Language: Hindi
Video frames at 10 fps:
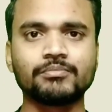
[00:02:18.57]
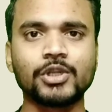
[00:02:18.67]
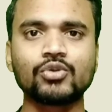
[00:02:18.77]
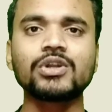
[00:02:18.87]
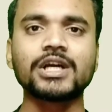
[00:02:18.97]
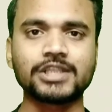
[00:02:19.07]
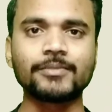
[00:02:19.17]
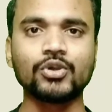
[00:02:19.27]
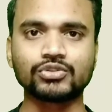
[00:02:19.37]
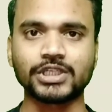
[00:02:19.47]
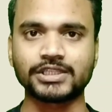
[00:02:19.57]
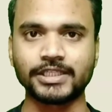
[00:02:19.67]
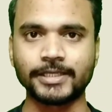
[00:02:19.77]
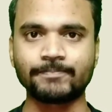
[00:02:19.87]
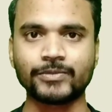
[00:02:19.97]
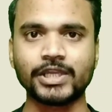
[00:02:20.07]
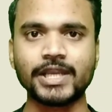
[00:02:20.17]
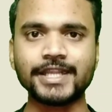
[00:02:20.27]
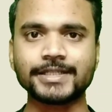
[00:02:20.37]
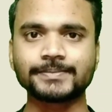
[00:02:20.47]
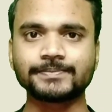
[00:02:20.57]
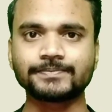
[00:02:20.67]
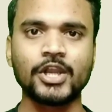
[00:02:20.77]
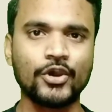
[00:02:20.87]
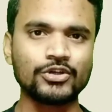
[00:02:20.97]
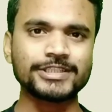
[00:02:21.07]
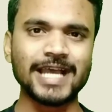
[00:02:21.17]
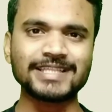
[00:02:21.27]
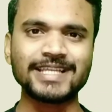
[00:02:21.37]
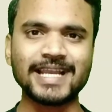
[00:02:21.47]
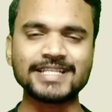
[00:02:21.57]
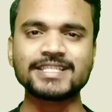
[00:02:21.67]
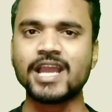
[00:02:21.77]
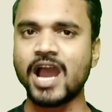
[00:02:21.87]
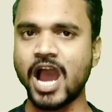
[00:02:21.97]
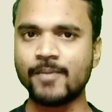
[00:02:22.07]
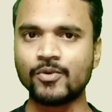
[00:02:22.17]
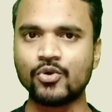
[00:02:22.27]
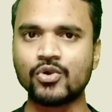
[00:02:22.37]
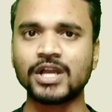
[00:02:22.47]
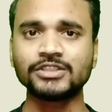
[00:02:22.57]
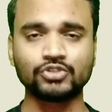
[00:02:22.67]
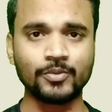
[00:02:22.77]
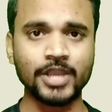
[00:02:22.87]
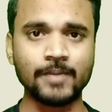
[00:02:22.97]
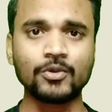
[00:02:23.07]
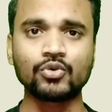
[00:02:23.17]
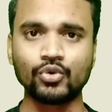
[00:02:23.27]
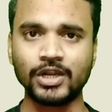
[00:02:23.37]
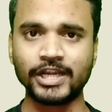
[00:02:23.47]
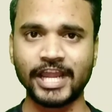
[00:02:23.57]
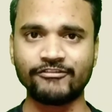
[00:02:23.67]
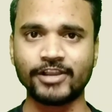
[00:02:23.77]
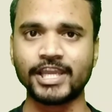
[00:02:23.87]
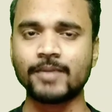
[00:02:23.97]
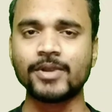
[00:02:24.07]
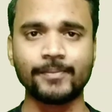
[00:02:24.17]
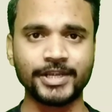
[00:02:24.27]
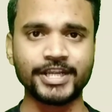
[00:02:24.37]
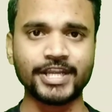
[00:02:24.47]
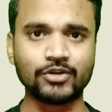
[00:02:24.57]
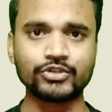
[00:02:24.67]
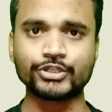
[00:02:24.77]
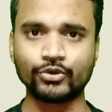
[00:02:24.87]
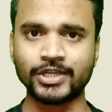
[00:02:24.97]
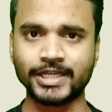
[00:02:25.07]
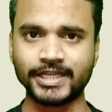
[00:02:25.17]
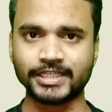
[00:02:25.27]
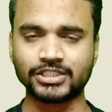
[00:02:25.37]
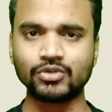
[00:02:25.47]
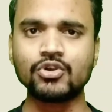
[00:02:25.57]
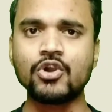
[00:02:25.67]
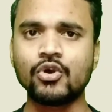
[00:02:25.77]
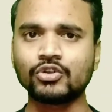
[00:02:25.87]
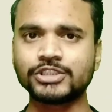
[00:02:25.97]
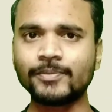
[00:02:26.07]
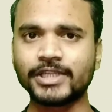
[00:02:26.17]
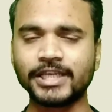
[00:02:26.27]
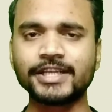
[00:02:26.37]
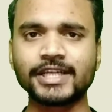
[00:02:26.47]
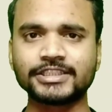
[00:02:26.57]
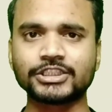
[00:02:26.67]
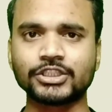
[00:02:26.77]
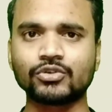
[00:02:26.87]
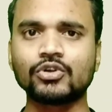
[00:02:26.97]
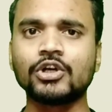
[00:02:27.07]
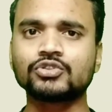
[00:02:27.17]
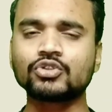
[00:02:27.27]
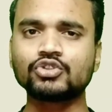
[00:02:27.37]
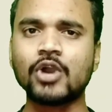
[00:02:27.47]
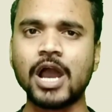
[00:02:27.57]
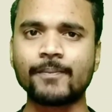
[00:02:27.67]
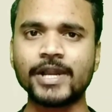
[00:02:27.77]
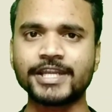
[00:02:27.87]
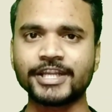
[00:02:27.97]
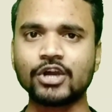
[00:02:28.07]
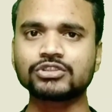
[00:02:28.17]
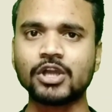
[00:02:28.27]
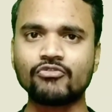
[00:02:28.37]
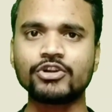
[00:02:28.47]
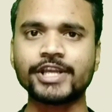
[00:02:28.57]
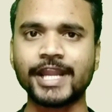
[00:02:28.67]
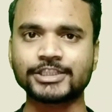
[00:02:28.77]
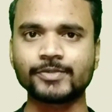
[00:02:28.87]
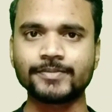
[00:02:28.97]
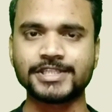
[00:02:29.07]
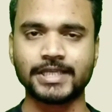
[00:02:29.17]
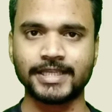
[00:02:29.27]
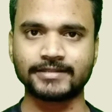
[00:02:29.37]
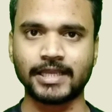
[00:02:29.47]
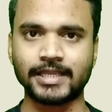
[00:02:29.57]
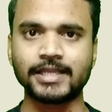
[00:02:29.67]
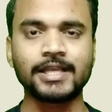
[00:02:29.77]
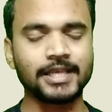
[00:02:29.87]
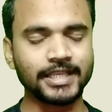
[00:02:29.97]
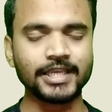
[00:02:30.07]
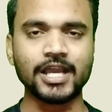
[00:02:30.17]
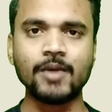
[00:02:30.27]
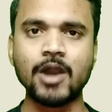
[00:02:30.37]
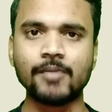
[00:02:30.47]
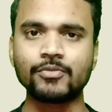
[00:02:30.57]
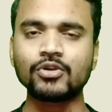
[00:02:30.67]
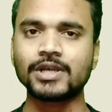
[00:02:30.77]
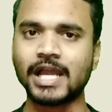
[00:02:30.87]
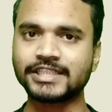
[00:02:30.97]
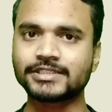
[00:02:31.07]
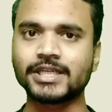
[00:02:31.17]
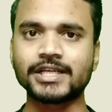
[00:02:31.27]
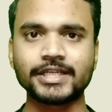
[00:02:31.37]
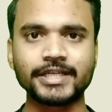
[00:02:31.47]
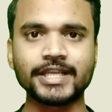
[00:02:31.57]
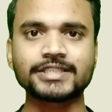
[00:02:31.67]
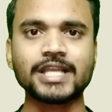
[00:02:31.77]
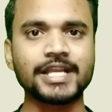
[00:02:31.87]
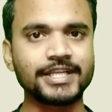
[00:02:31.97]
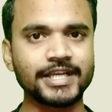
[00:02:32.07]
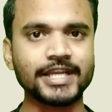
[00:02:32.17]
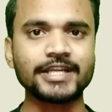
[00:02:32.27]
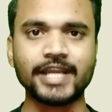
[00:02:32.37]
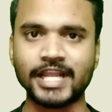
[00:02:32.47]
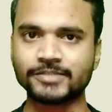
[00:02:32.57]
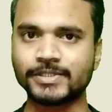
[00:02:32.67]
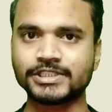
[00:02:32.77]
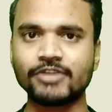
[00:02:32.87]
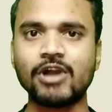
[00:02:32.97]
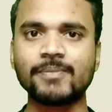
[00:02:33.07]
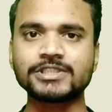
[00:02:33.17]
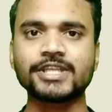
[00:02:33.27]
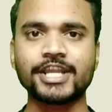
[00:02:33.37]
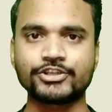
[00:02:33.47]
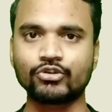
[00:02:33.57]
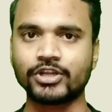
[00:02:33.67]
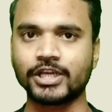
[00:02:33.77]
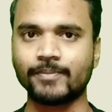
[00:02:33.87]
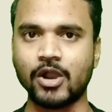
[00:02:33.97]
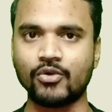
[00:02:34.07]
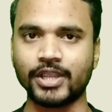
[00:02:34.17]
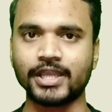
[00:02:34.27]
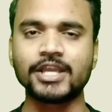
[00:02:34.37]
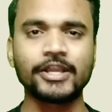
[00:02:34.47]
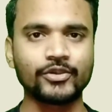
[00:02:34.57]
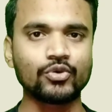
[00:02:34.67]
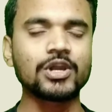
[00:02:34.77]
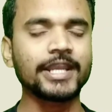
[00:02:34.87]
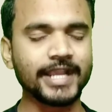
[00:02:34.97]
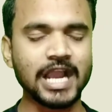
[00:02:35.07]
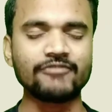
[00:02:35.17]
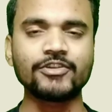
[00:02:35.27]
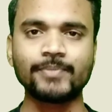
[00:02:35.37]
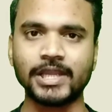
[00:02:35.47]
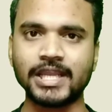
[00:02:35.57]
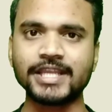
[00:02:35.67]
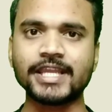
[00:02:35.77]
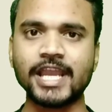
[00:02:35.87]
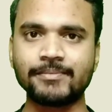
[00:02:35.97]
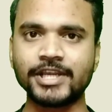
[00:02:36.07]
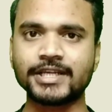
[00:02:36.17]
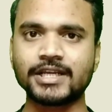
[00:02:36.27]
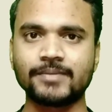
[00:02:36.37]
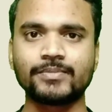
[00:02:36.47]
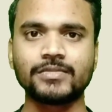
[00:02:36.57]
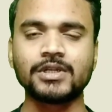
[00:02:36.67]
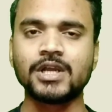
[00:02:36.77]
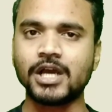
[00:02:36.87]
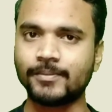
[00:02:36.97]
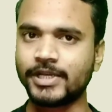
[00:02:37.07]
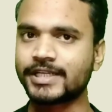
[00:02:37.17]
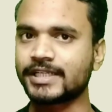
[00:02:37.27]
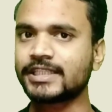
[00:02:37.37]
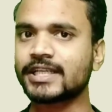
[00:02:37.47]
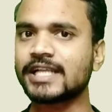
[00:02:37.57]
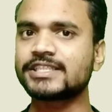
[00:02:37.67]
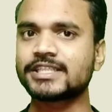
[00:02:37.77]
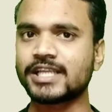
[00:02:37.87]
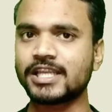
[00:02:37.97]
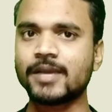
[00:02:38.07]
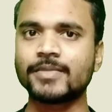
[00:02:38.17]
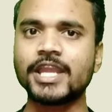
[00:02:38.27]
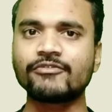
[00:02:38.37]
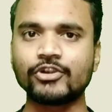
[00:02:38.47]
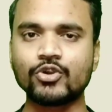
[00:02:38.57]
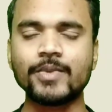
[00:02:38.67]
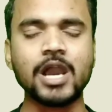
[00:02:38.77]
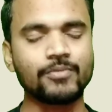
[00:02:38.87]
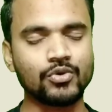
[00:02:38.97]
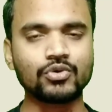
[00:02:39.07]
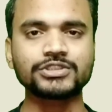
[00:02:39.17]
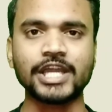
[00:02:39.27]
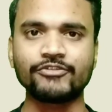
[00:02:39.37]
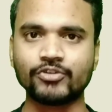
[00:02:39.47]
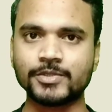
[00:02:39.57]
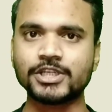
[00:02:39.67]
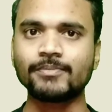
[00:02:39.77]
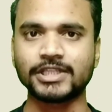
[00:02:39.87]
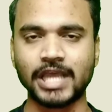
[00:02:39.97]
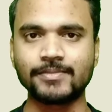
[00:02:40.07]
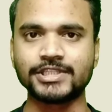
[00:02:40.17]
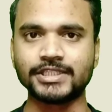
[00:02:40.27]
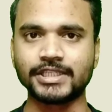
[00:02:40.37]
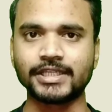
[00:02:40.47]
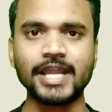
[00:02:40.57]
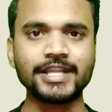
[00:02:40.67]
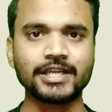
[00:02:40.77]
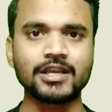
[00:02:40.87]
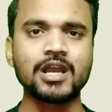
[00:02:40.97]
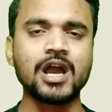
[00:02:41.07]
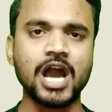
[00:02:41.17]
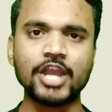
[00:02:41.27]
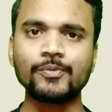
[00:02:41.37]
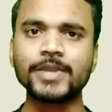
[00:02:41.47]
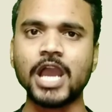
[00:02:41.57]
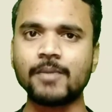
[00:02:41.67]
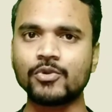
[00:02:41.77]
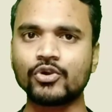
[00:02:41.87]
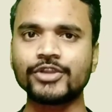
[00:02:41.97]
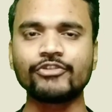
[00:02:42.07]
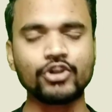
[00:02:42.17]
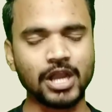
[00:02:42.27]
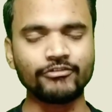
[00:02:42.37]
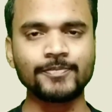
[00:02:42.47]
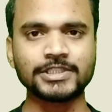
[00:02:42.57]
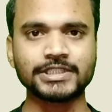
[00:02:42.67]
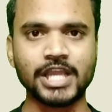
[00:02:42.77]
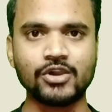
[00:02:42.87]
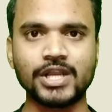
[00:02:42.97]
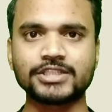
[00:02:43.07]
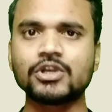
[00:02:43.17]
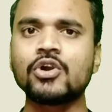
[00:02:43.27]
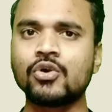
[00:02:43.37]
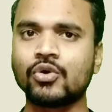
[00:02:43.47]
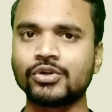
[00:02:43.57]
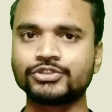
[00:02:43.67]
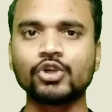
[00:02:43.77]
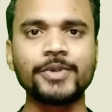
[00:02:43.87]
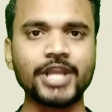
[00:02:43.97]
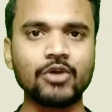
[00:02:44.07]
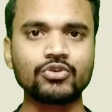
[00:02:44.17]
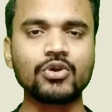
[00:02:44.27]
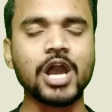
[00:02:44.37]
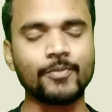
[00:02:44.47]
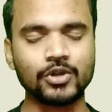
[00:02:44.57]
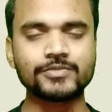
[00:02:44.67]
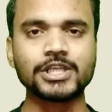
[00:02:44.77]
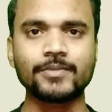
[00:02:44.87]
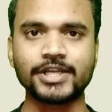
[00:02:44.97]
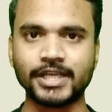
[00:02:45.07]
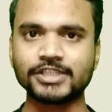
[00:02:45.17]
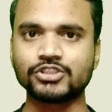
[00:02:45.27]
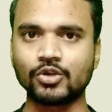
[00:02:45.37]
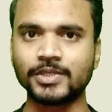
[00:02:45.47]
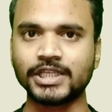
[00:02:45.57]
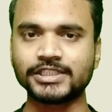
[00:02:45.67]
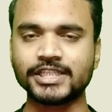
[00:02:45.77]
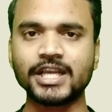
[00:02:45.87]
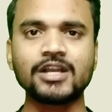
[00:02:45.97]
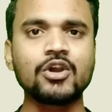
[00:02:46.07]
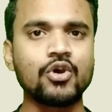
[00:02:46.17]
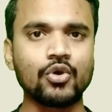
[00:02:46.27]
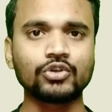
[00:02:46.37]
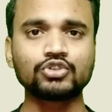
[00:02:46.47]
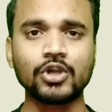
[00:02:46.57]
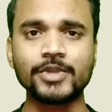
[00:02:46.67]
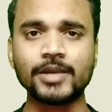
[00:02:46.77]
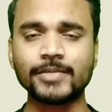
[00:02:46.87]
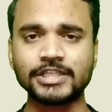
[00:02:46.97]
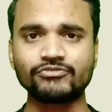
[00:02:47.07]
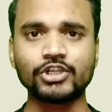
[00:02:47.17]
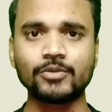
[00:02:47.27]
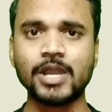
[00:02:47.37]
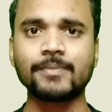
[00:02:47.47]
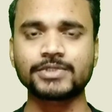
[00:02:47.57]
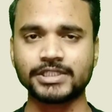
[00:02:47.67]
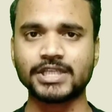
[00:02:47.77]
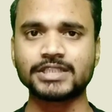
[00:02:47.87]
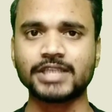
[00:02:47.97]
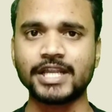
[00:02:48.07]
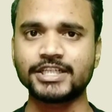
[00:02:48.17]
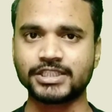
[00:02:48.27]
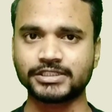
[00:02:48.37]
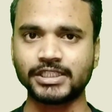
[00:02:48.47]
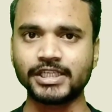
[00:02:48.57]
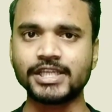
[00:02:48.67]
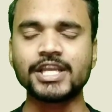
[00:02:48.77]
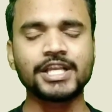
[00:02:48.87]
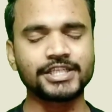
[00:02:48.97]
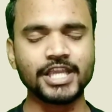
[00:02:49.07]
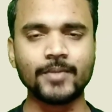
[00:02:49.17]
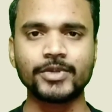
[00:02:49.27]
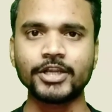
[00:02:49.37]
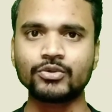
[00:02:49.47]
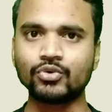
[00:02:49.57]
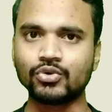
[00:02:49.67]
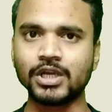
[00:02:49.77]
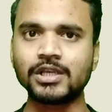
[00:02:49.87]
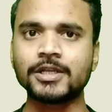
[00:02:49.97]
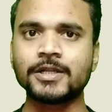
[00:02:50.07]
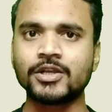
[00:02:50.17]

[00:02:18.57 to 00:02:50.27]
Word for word: बिल्कुल ख़त्म ही हो सकती है राइट और साथ ही गाइज आप लोगों का जो भी आप लोग गूगल ड्राइव वगैरह पे अपने डेटा को स्टोर करके रखते हो और जब डिलीट कर देते हो तो जो आपका डेटा होता है वो ट्रैश बिन में चले जाता है लेकिन अब आप लोग लास्ट थर्टी डेज का ही डेटा ट्रैश बिन से वापस रेस्टोर कर पाओगे गूगल ने काफ़ी पहले ही नया अपडेट अपडेट कर दिया था गाइज जिसके लिए हमने एक वीडियो में आप लोगों को सारी इन्फॉर्मेशन बता भी दी थी राइट आई होप कि आप लोगों को ये वीडियो काफ़ी पसंद आया होगा इस और जो भी डाउट हो आप लोग हमसे कमेंट करके जरूर बता दीजिएगा और जो अभी हमने इस वीडियो में आपके साथ सारी डिस्कशन की ये अपडेट गूगल